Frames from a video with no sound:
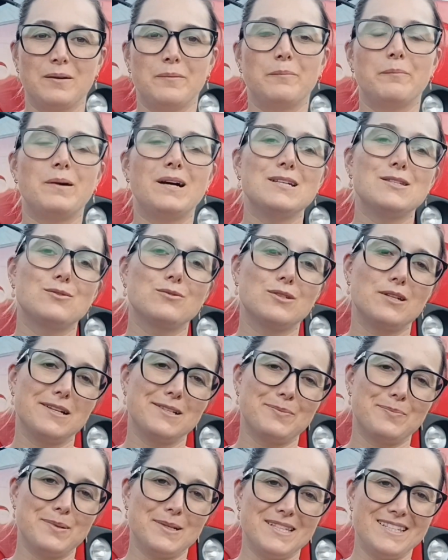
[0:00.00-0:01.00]
mais do que
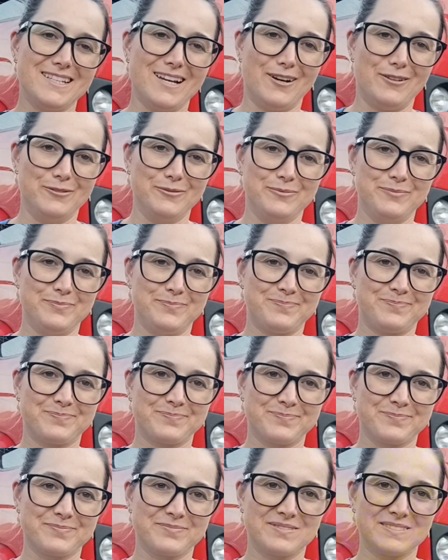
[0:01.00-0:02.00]
especial.
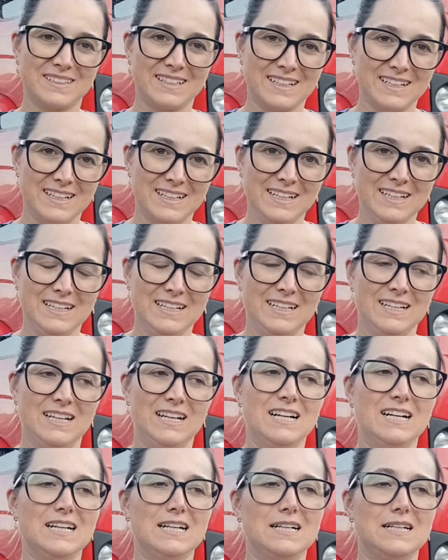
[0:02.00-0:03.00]

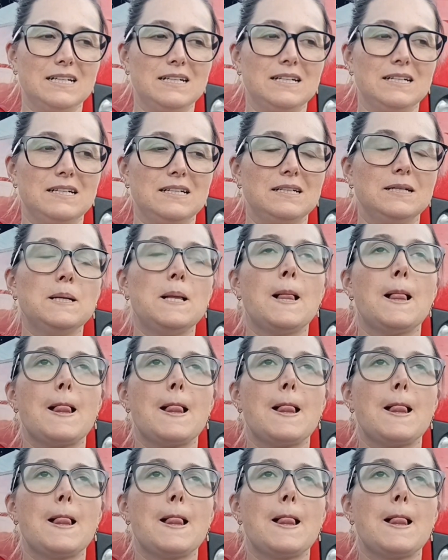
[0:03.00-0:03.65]
Uh,